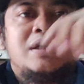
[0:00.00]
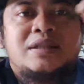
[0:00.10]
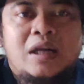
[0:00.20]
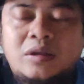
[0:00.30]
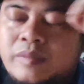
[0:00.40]

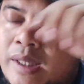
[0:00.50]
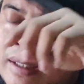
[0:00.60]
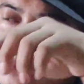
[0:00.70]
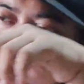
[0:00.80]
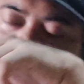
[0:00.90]
Selalu
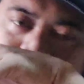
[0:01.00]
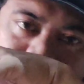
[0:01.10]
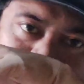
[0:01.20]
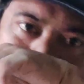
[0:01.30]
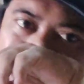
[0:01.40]
diberikan kesehatan
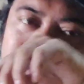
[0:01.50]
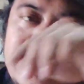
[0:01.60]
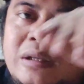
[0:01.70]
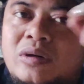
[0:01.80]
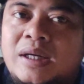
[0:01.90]
jasmani
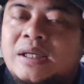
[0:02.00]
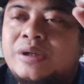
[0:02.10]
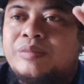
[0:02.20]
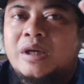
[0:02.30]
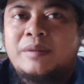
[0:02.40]
dan
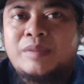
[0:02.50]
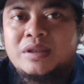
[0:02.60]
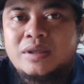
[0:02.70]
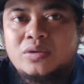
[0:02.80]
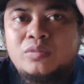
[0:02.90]
rohani, diberikan
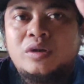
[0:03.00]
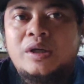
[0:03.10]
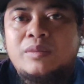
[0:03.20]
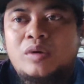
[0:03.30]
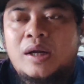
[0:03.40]
panjang umur,
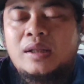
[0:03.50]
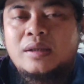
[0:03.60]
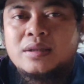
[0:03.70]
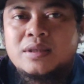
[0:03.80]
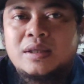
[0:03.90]
dimurahkan
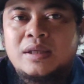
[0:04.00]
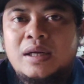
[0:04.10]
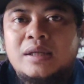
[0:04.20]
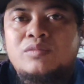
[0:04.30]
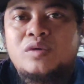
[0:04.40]

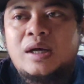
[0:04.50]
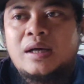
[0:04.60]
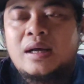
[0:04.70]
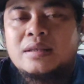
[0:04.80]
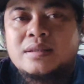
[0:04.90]
rezekinya,
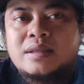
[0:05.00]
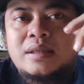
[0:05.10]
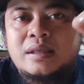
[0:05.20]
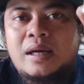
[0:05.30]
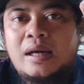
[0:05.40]
dimudahkan
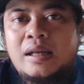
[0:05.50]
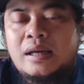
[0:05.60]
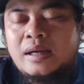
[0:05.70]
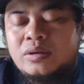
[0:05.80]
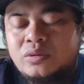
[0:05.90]

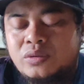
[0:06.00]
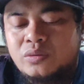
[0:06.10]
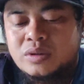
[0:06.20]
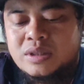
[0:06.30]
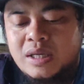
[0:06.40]
segala
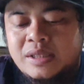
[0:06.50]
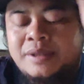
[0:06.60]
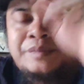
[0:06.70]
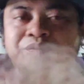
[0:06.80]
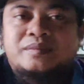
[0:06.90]
urusannya.
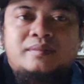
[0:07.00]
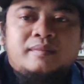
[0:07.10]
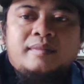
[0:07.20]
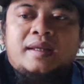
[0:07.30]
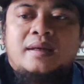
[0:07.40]

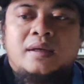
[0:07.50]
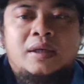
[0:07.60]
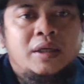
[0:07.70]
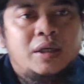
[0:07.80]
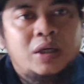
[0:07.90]

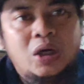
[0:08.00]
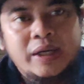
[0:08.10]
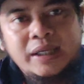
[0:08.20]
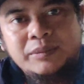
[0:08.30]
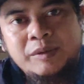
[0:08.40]

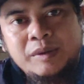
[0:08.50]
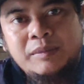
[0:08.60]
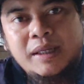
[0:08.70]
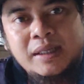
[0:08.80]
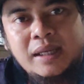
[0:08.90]
Oke, teman-teman
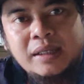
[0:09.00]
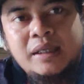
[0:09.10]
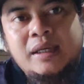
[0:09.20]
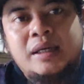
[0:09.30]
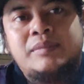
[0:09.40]
balik lagi
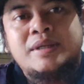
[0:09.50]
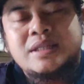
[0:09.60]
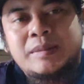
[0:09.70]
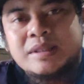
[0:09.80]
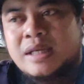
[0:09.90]

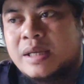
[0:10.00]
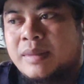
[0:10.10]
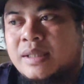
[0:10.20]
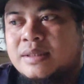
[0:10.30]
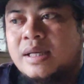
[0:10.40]
bersama saya
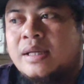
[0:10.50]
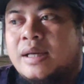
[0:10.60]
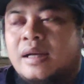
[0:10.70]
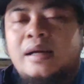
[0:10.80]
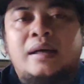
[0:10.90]
Bang
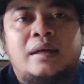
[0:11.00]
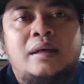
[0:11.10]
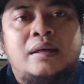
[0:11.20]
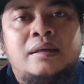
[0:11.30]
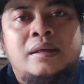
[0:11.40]
Jaya
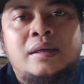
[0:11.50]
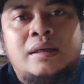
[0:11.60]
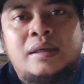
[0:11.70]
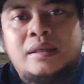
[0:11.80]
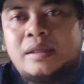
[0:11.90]

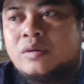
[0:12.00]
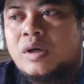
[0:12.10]
di